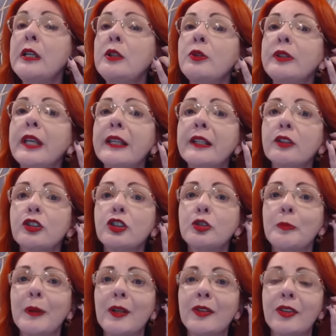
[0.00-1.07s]
E o que, que a
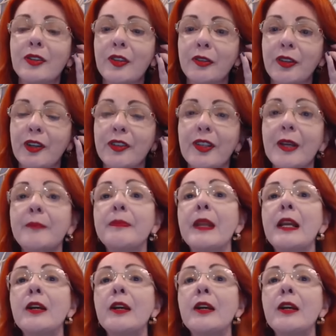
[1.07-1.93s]
gente precisa fazer?